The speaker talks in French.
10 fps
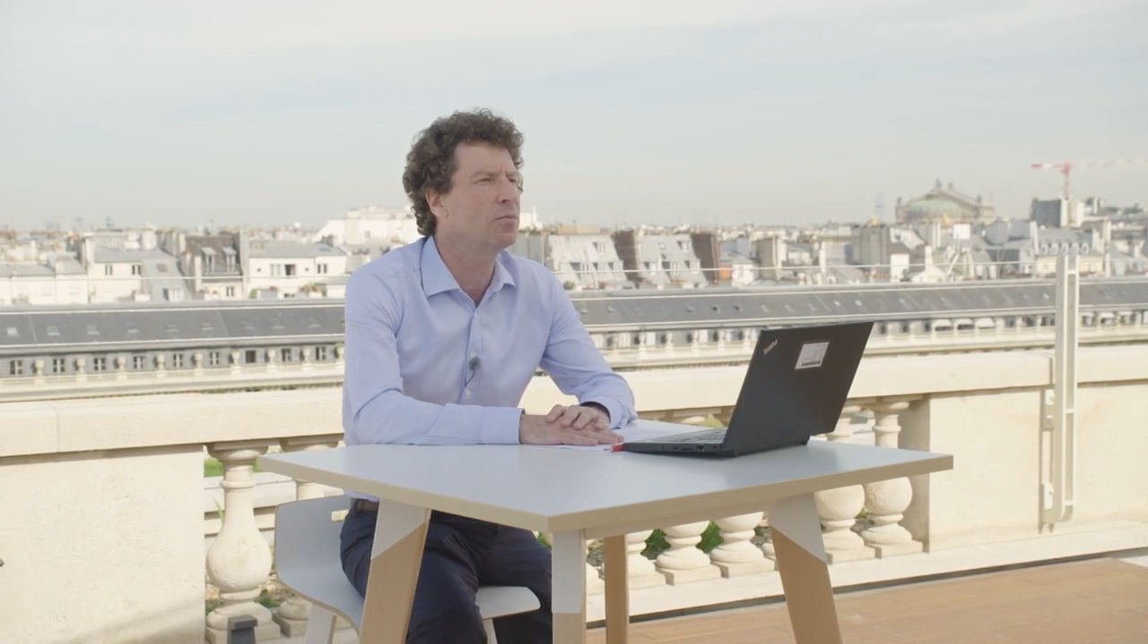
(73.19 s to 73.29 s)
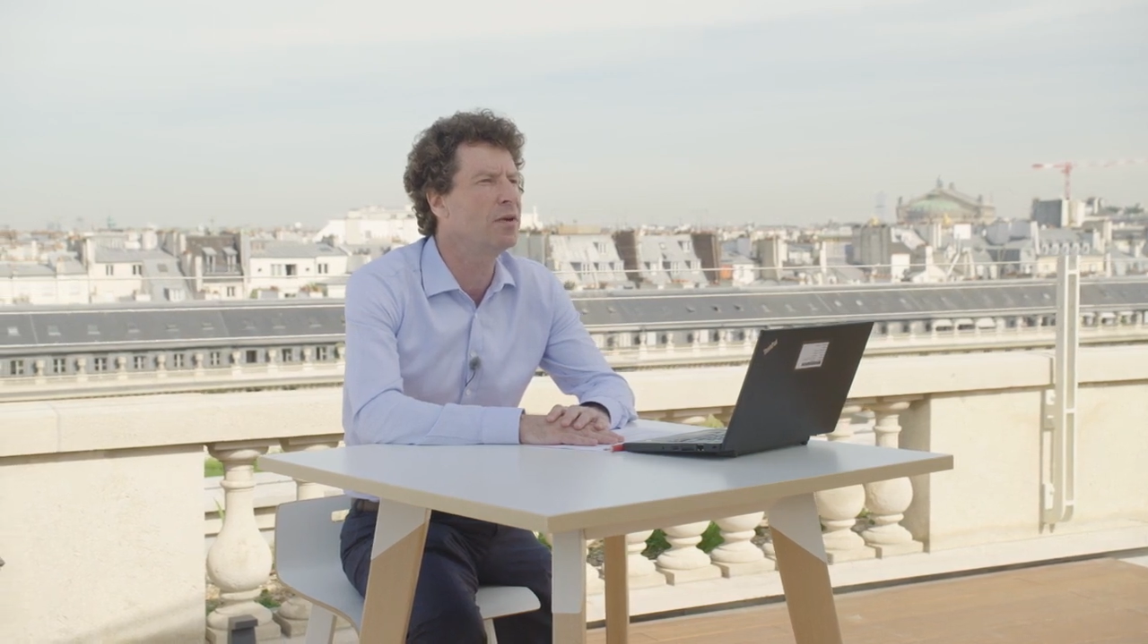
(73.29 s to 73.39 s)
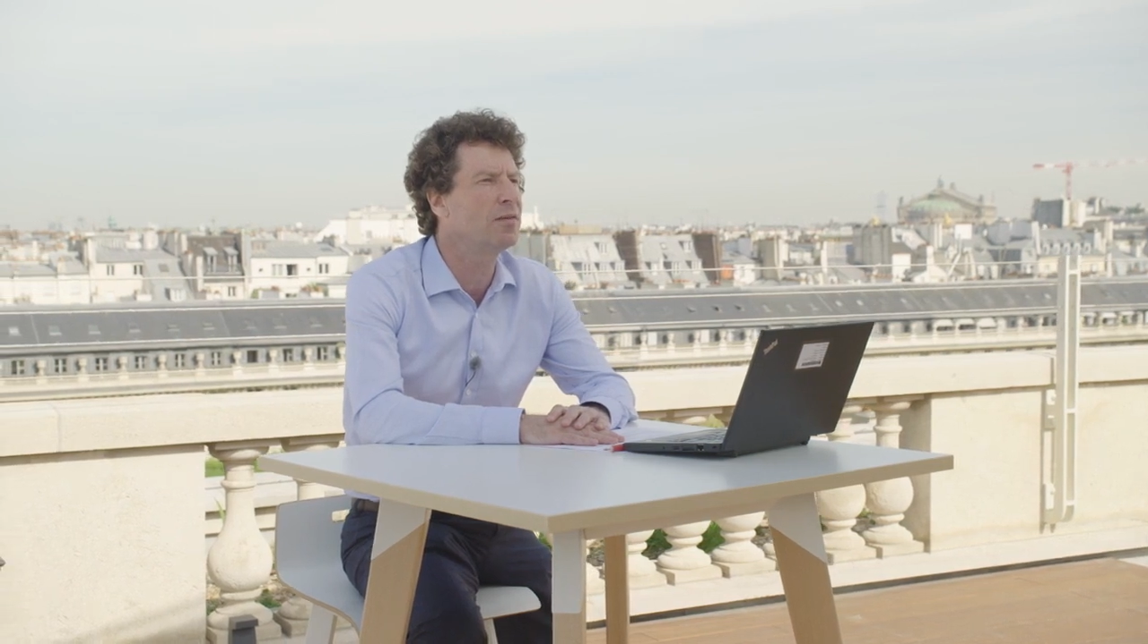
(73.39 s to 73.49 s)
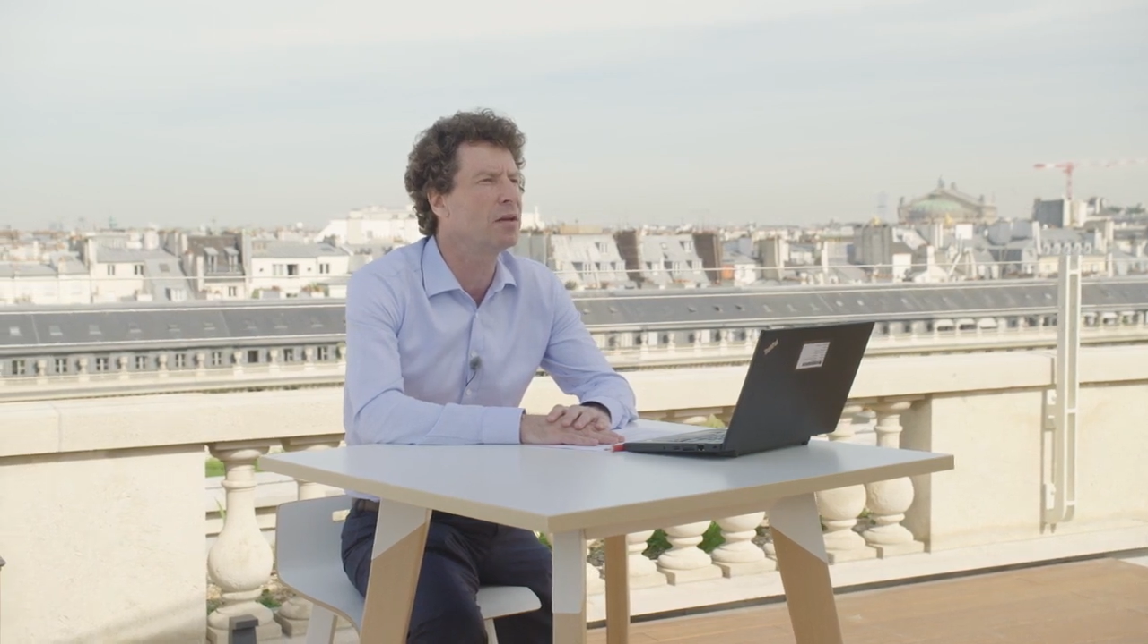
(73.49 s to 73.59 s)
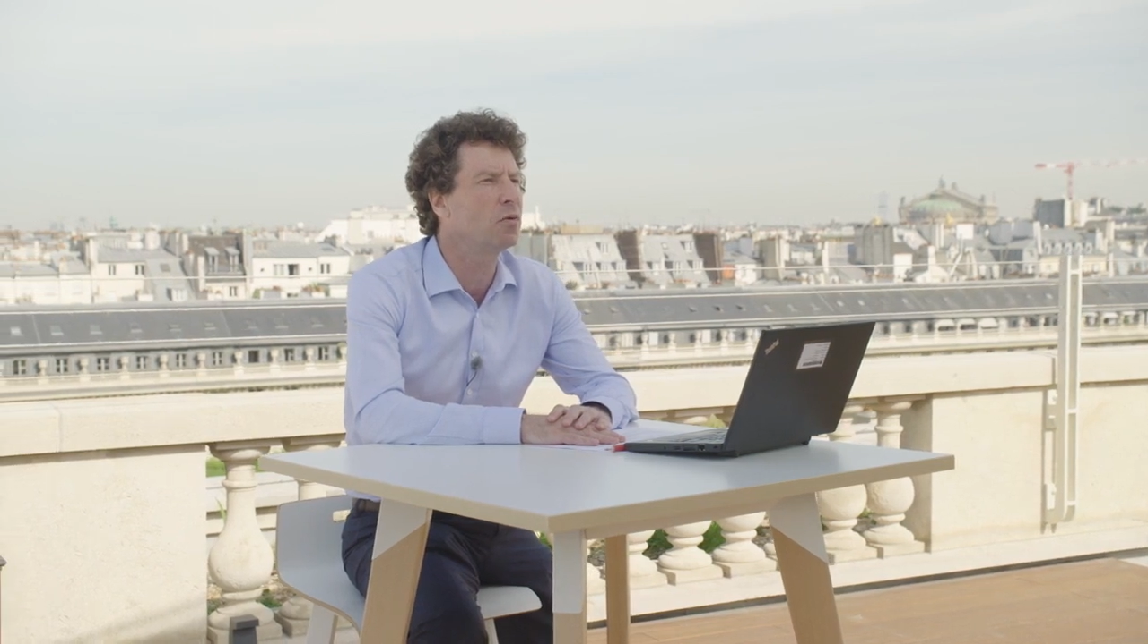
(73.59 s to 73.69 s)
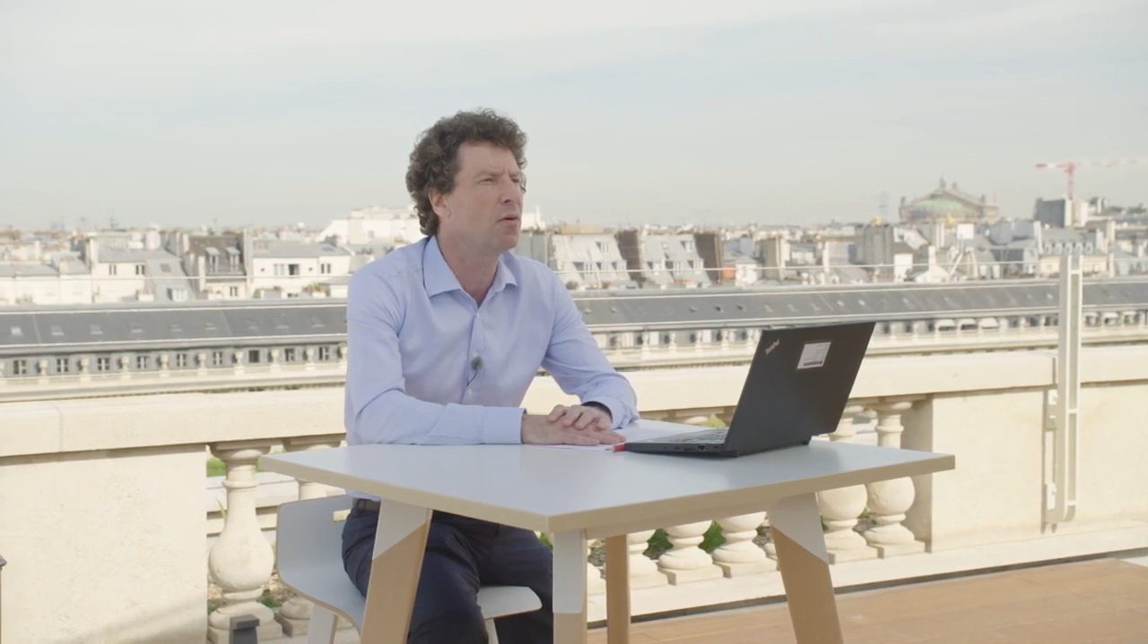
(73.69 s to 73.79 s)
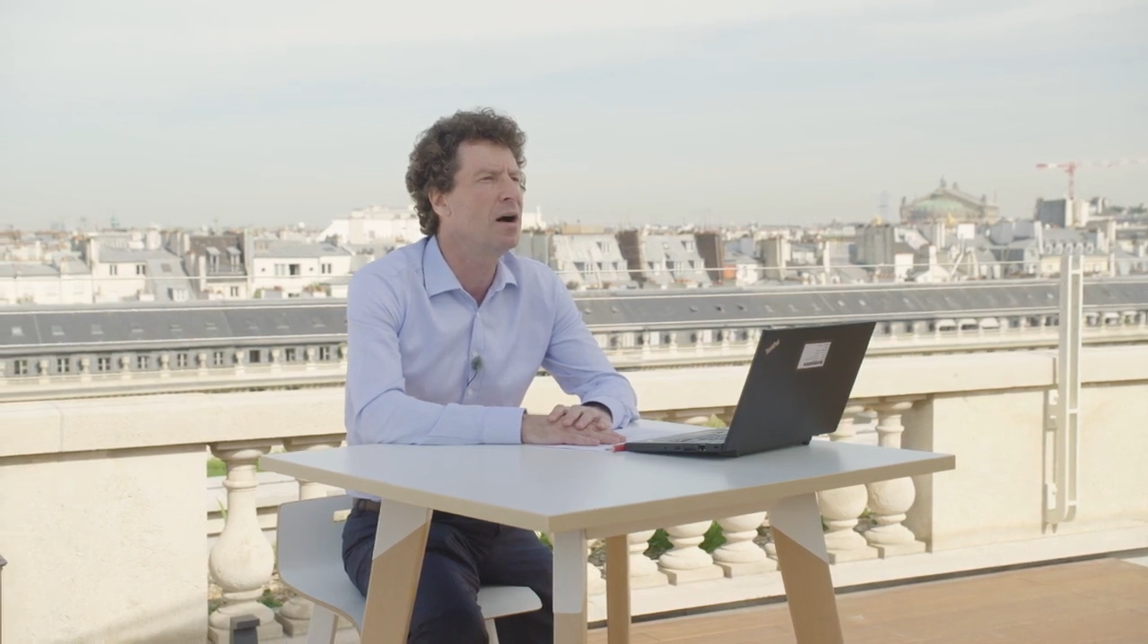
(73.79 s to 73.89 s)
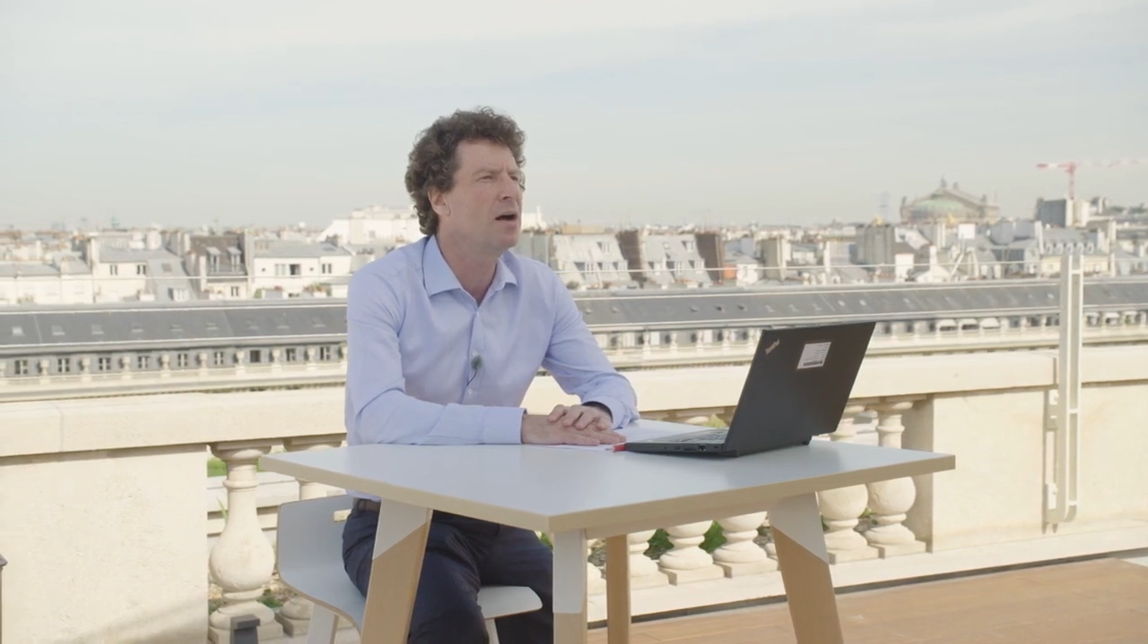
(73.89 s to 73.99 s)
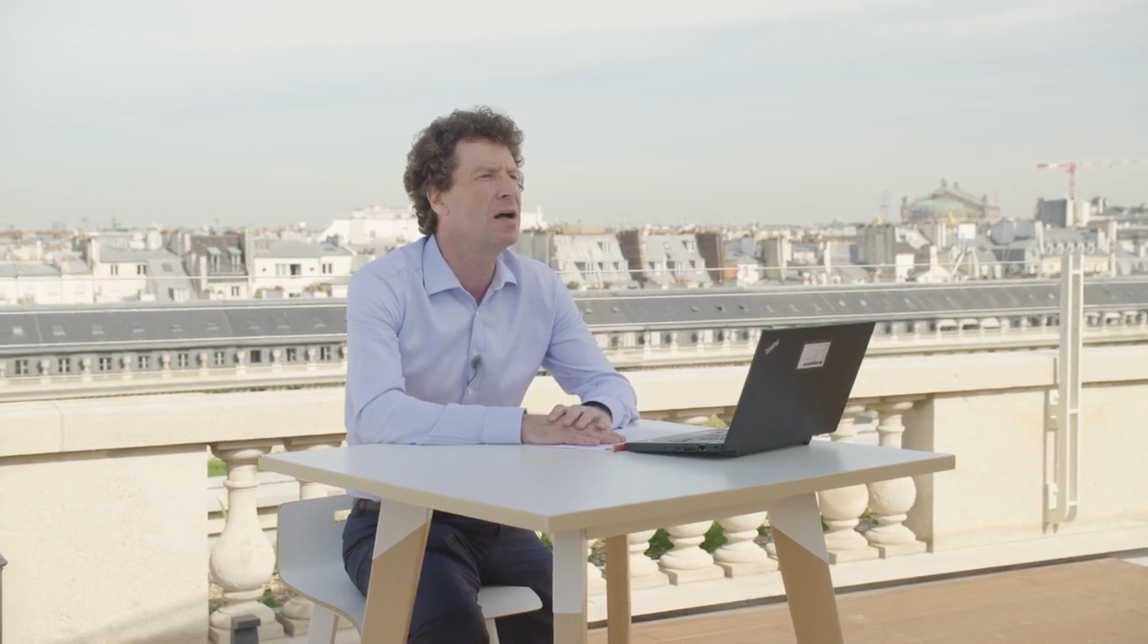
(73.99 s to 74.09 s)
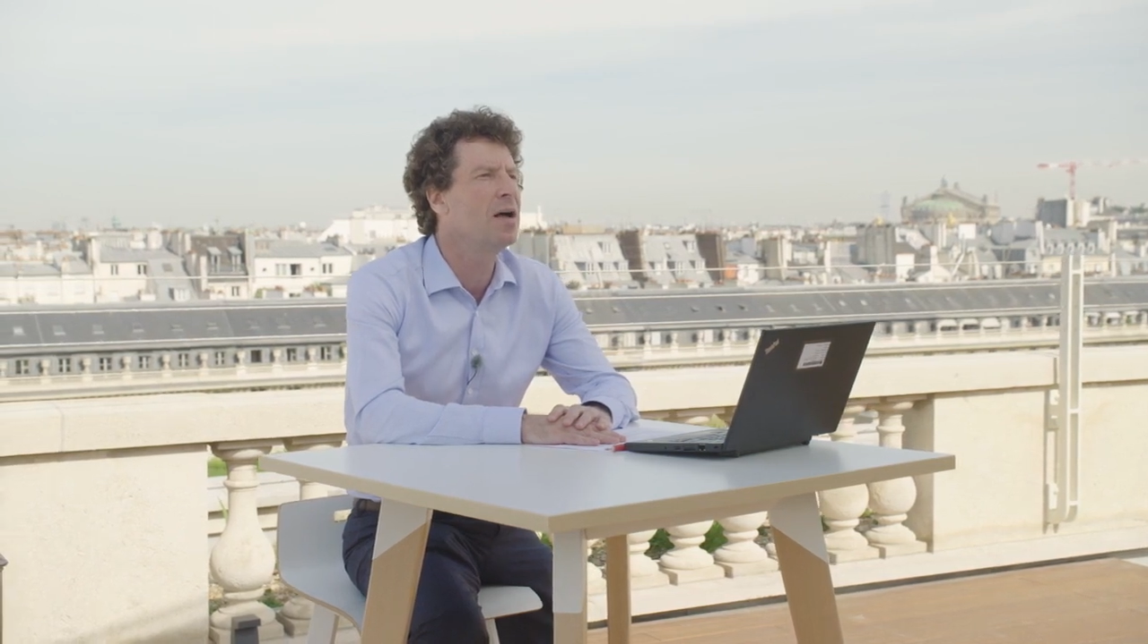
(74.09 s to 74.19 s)
en
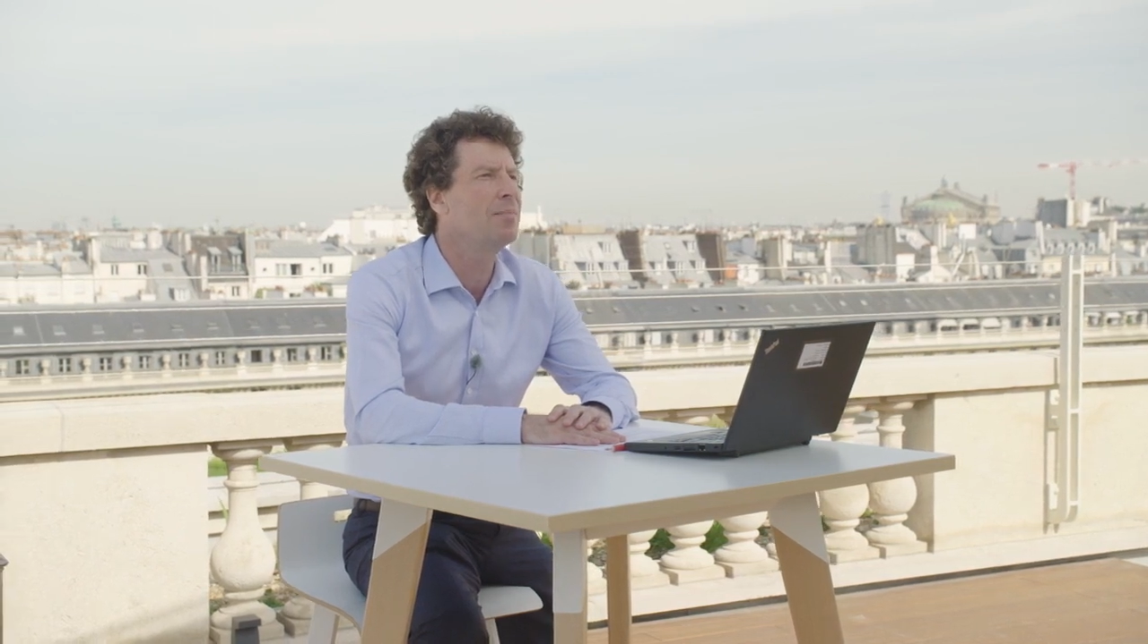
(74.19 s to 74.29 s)
2023,